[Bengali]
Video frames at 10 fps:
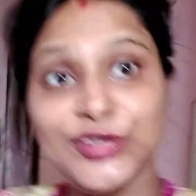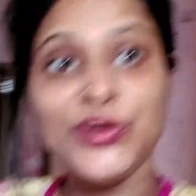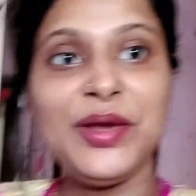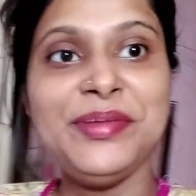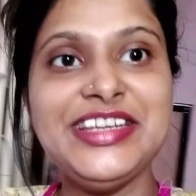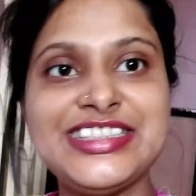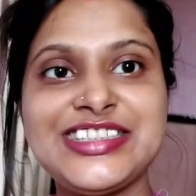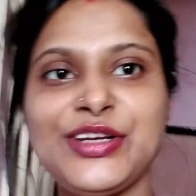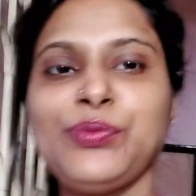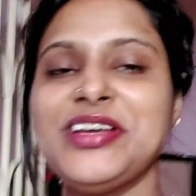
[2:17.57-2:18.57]
এতক্ষণ আমি
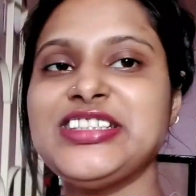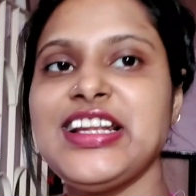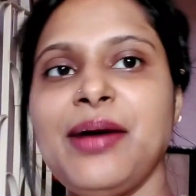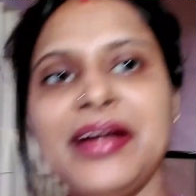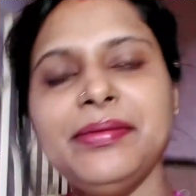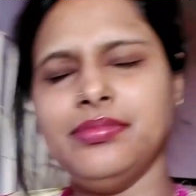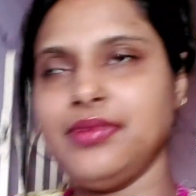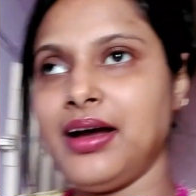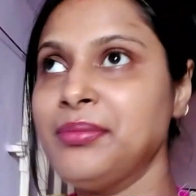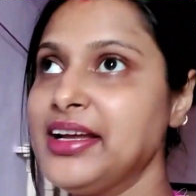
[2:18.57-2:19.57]
নিচের রুমে ছিলাম আর
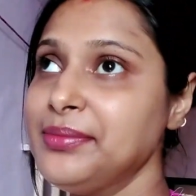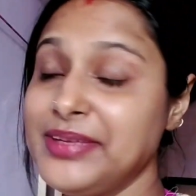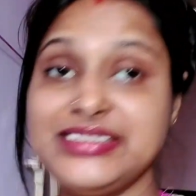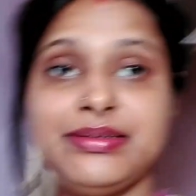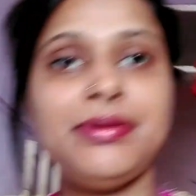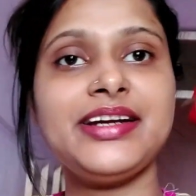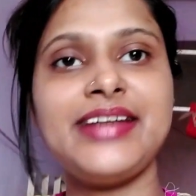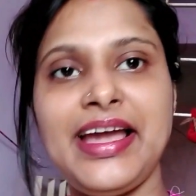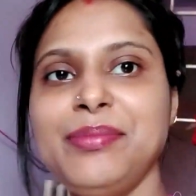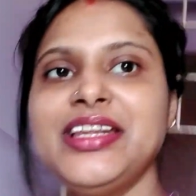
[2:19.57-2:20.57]
আমরা
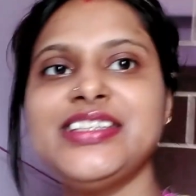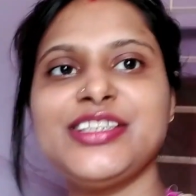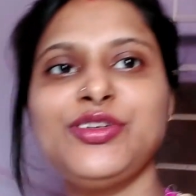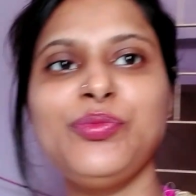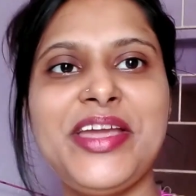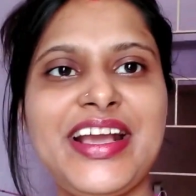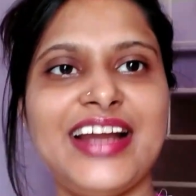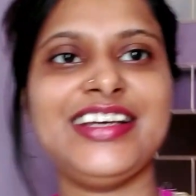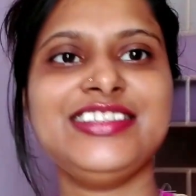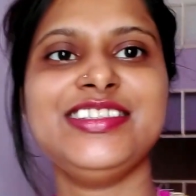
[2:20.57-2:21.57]
বেশিরভাগ টাইমে নিচের রুমেই
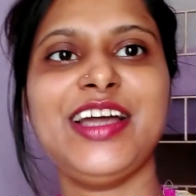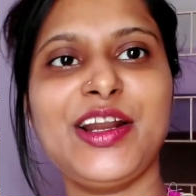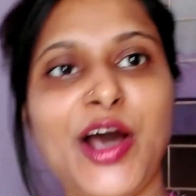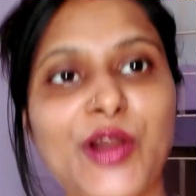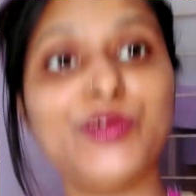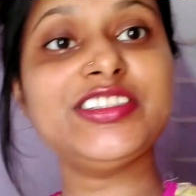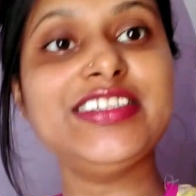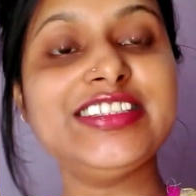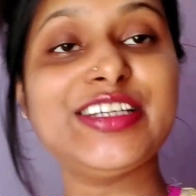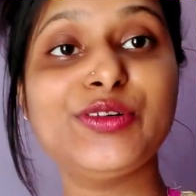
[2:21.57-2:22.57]
কাটাচ্ছি তার কারণ
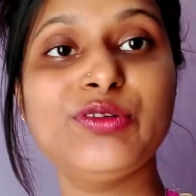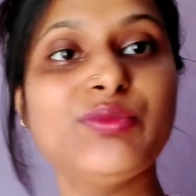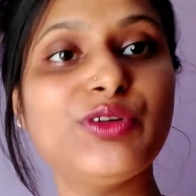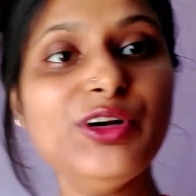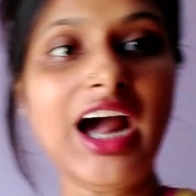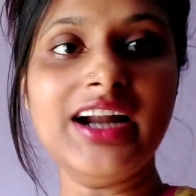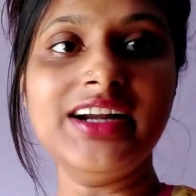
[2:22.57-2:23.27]
হচ্ছে নিচের রুমগুলো